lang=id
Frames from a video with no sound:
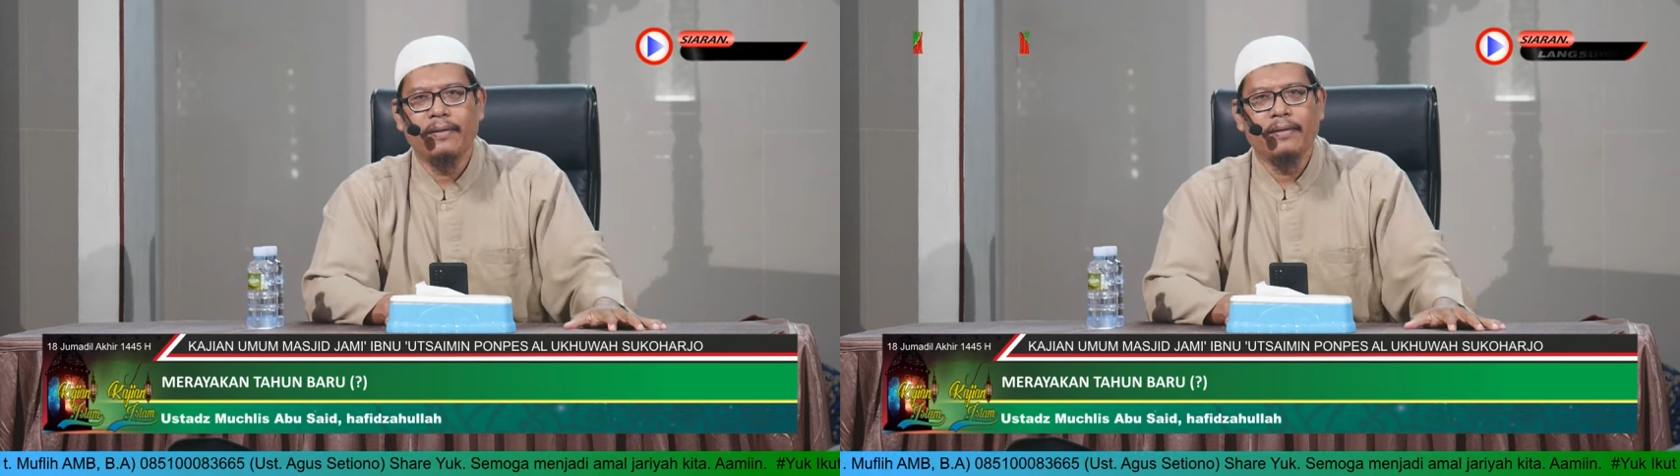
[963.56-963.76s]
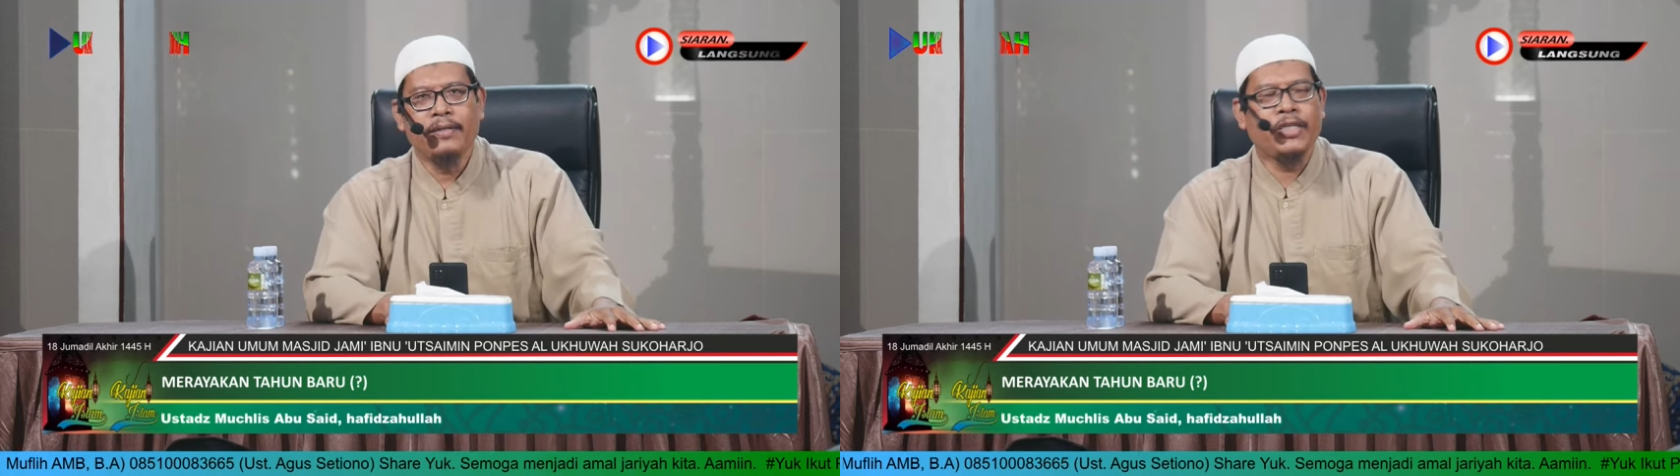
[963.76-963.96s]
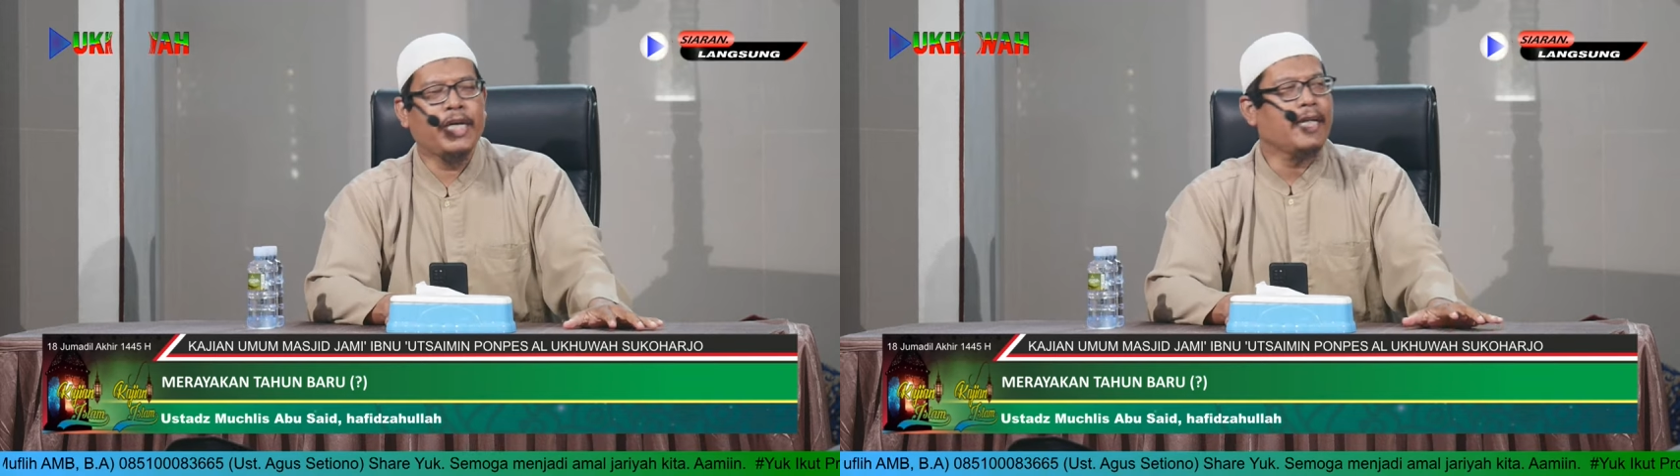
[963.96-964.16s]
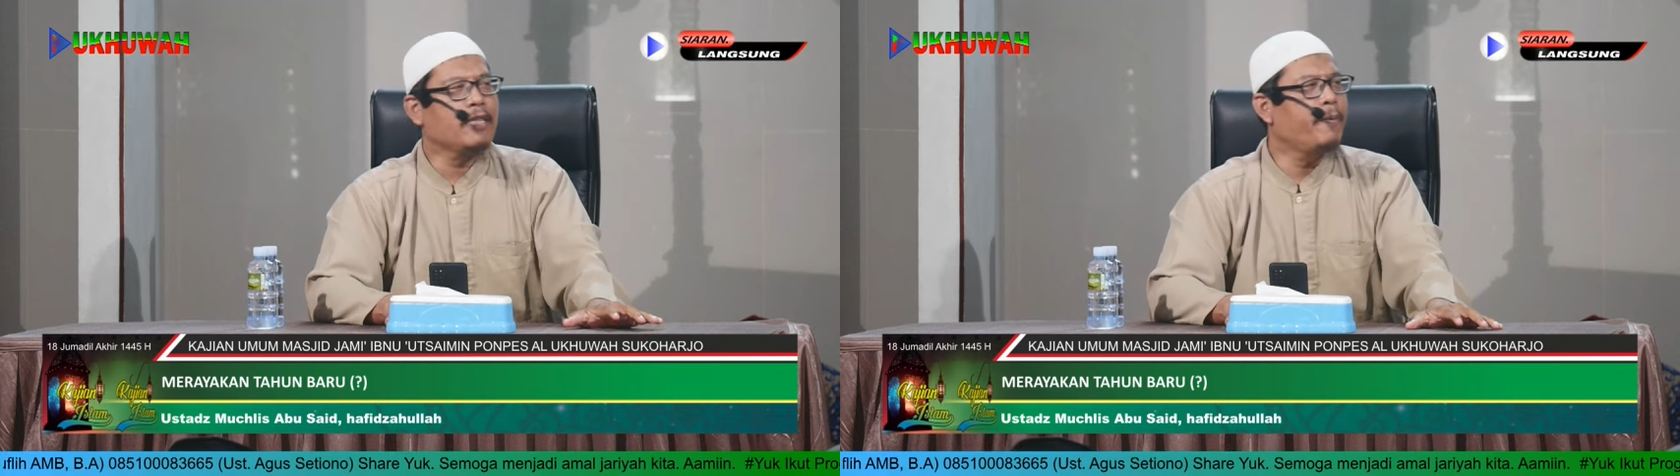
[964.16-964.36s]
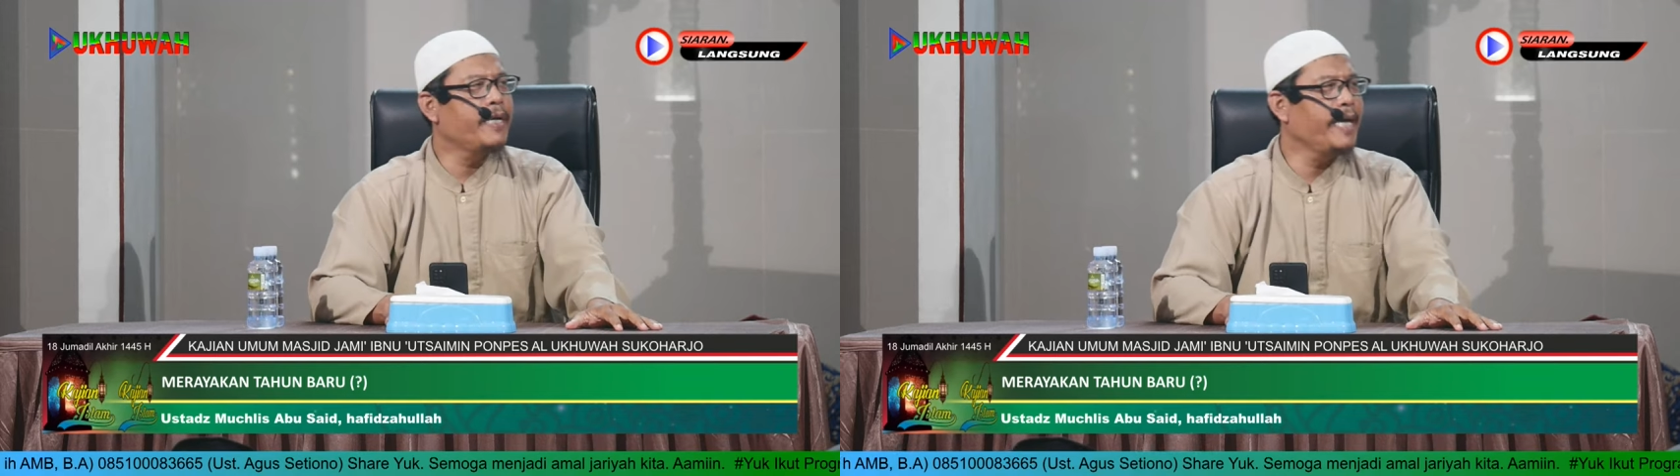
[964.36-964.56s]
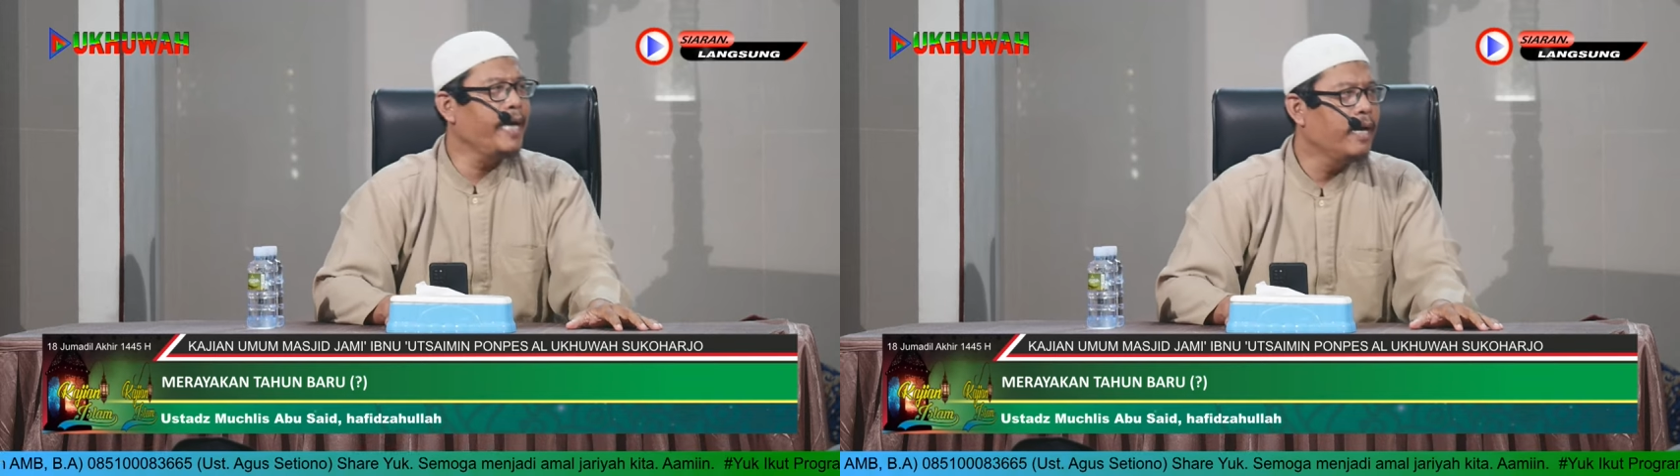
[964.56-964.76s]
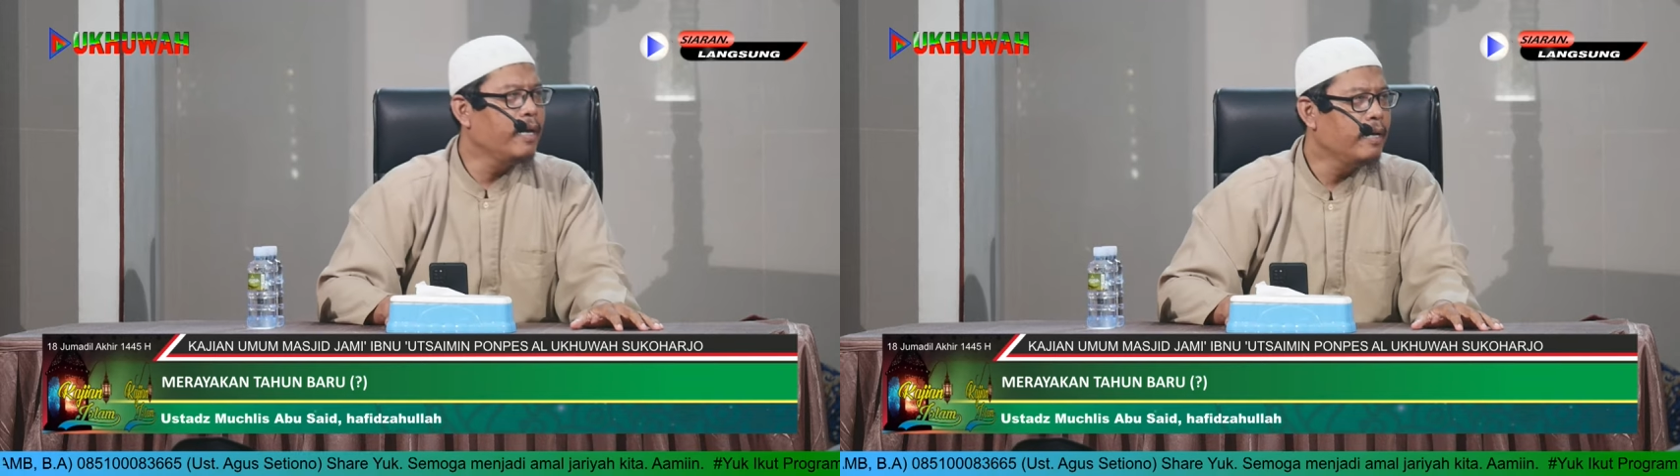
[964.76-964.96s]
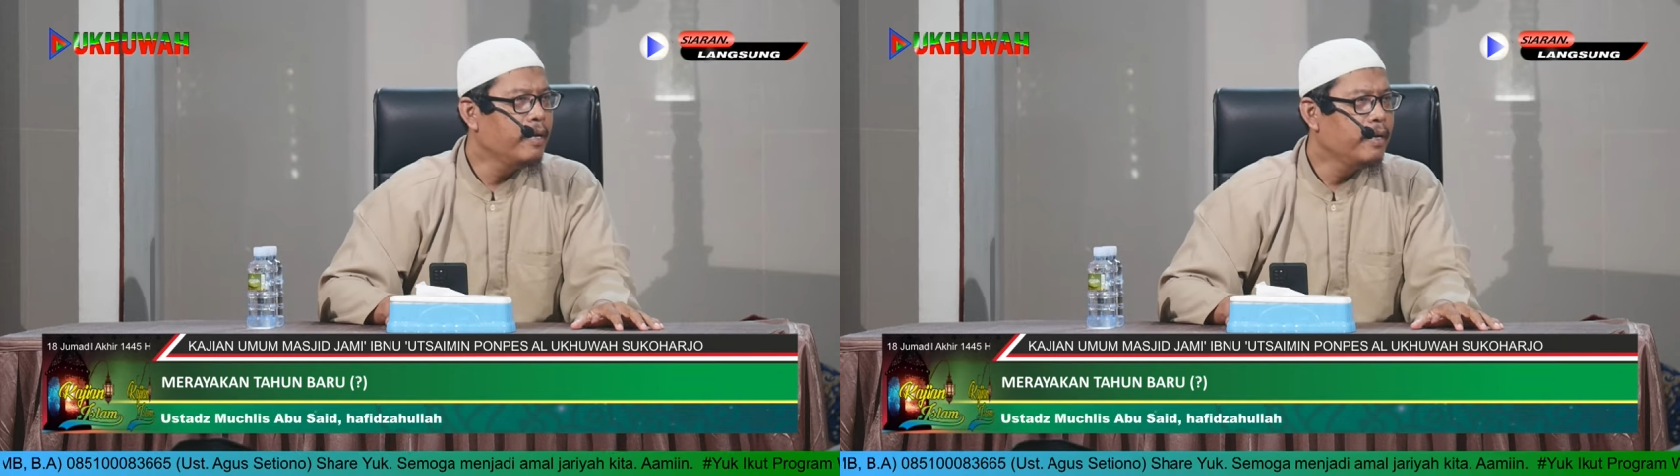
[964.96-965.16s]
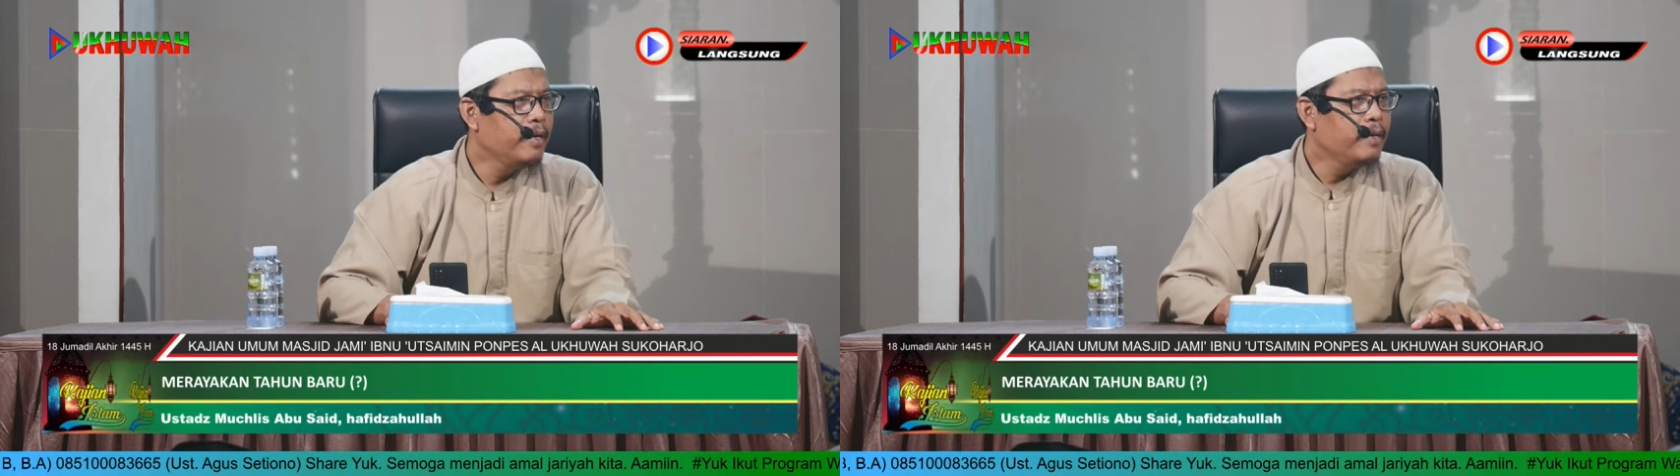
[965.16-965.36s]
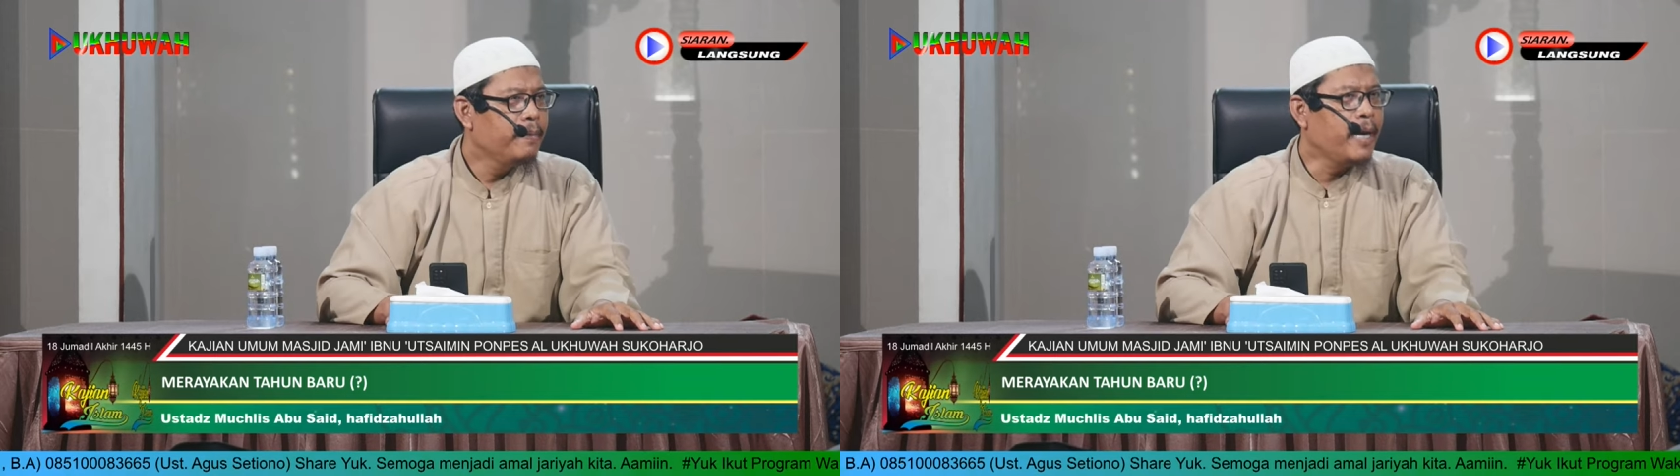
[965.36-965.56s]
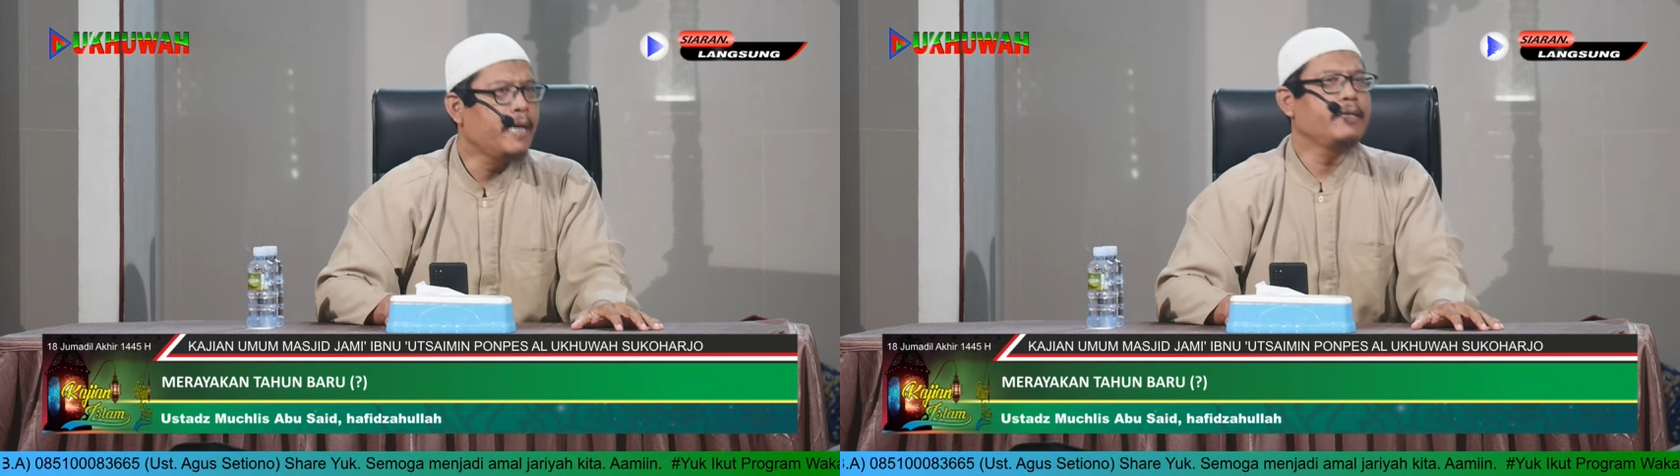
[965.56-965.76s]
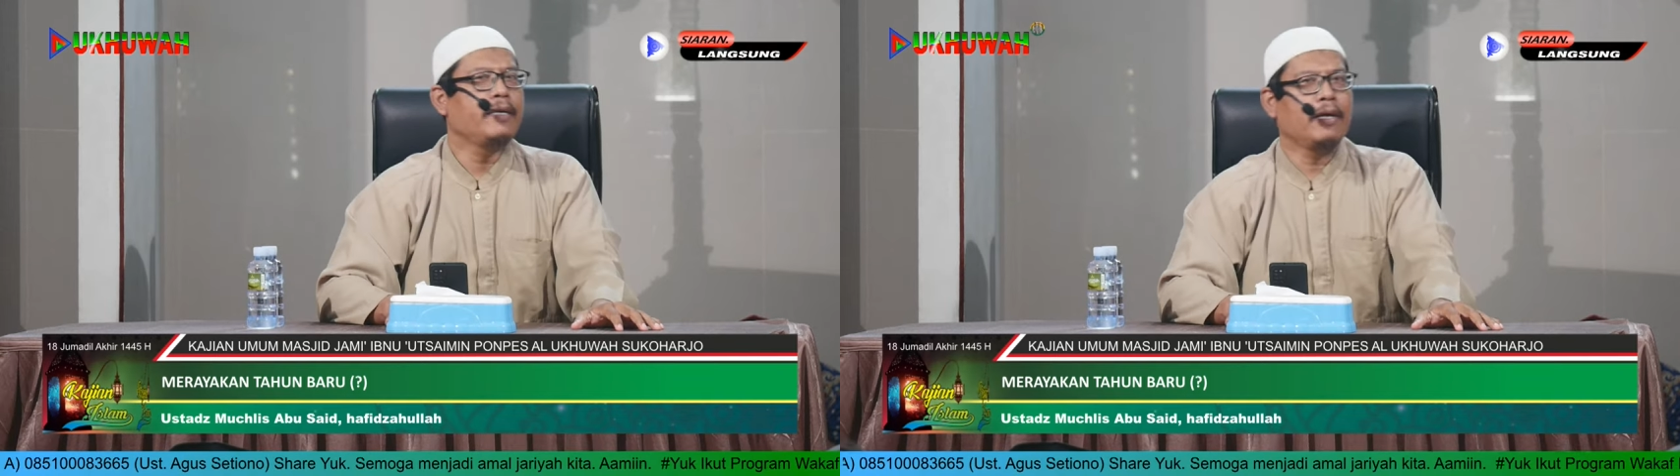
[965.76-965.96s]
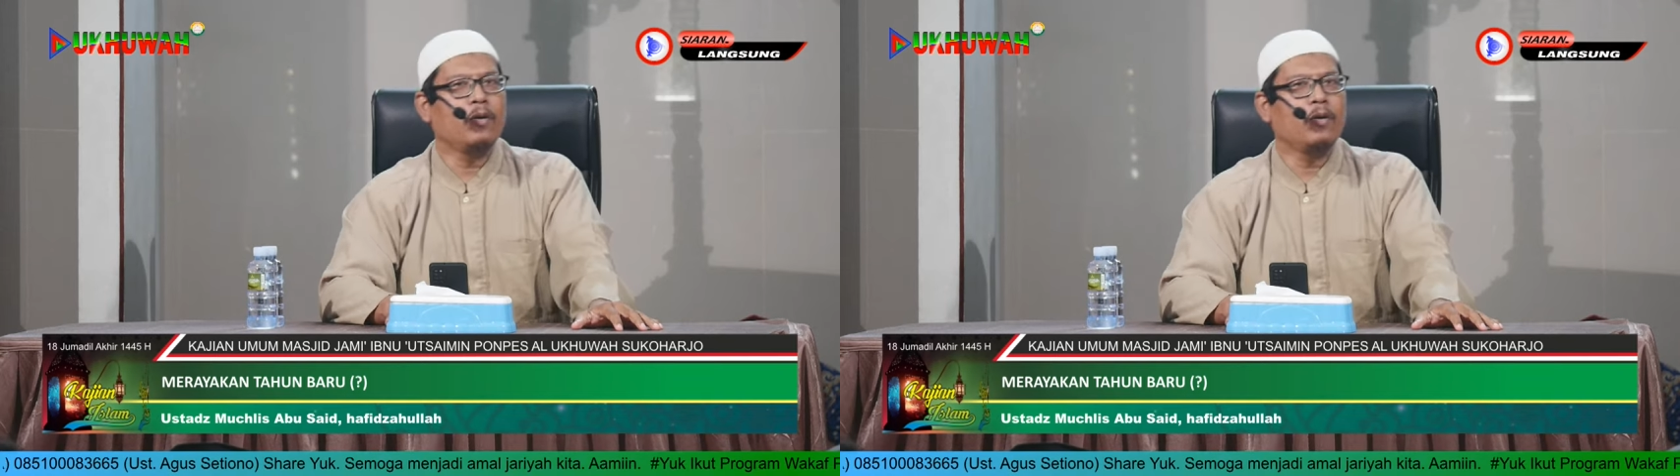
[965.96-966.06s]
sedikit atau banyak hanya